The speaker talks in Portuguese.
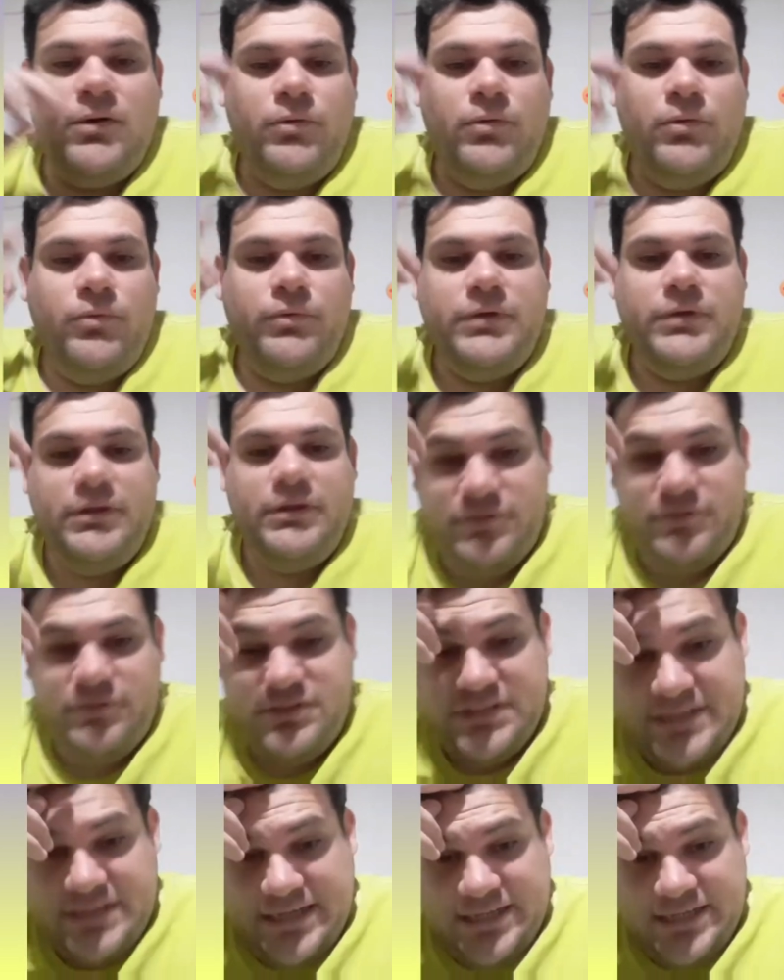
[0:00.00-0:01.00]
O que
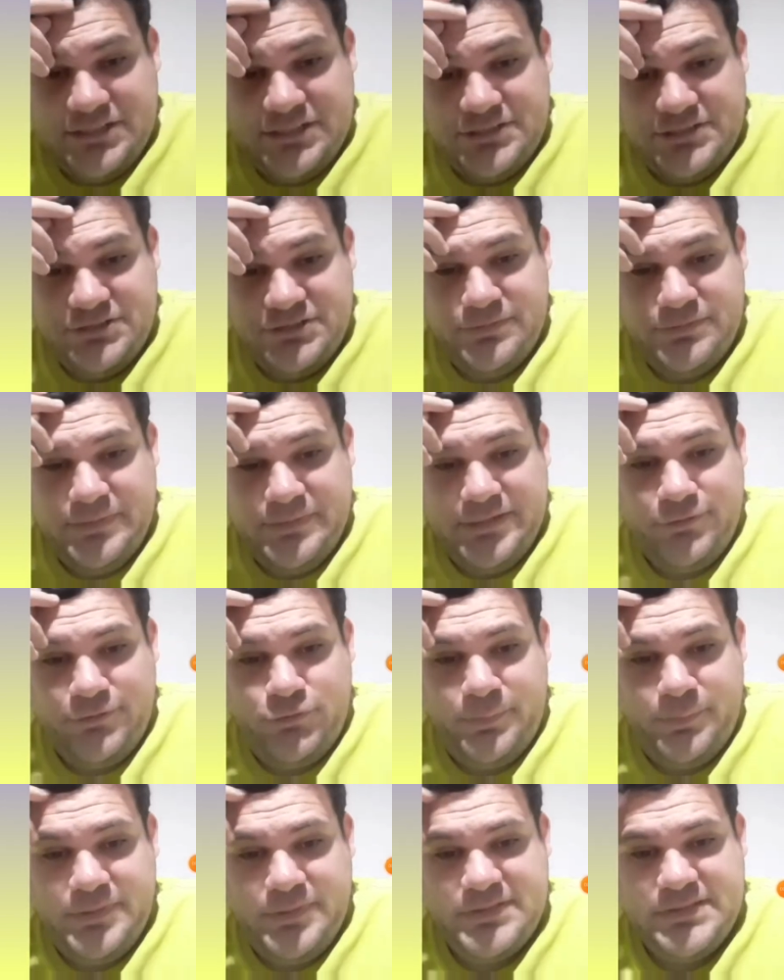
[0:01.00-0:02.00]
você acha sobre a
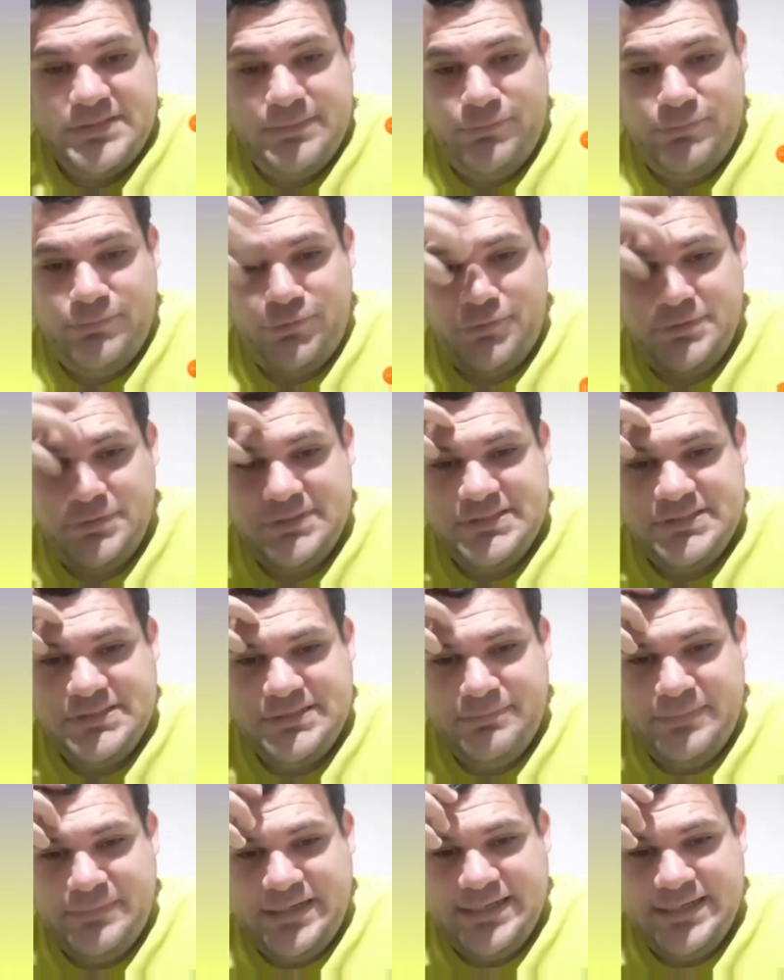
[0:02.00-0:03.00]
dupla Simone e
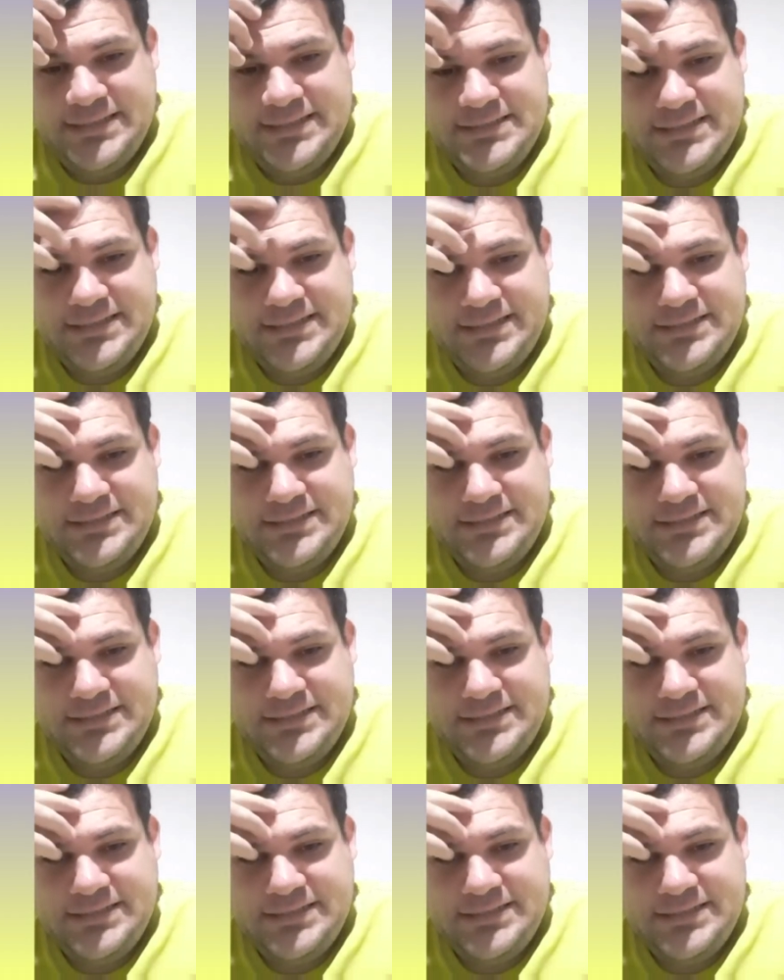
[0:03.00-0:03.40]
Simária ser